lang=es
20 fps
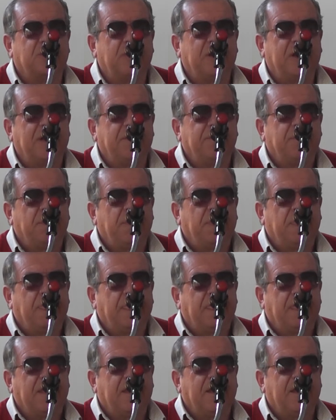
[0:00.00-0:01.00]
sola.
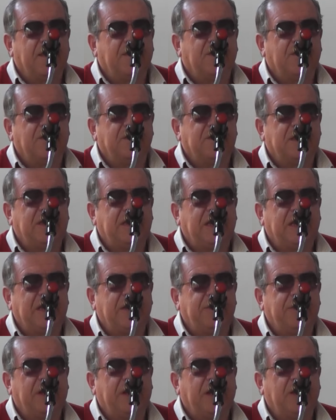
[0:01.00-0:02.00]
Entonces
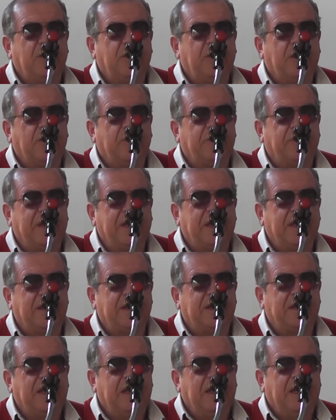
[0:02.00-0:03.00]
tiene que viajar con un
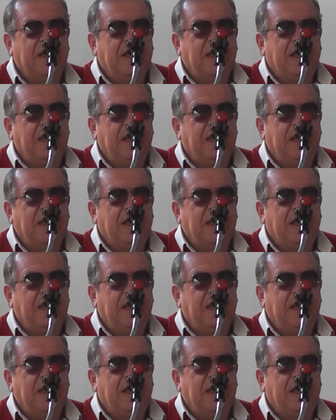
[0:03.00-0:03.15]
acompañante.